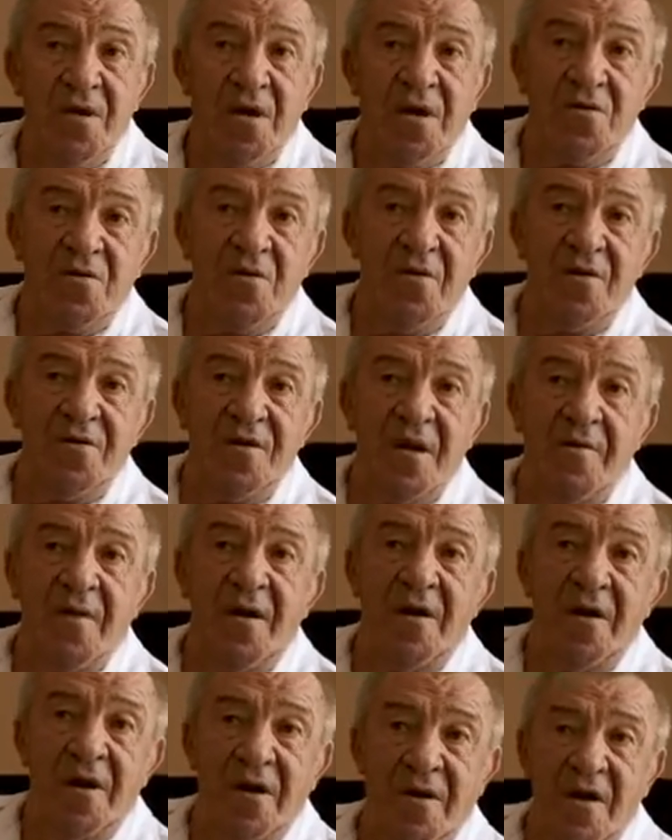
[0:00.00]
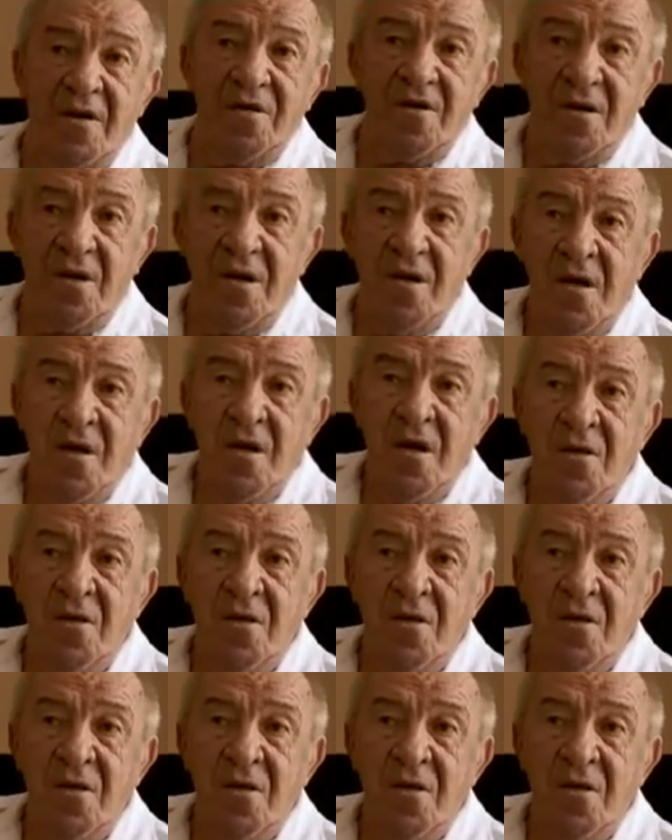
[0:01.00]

они готовили нормальные кадры,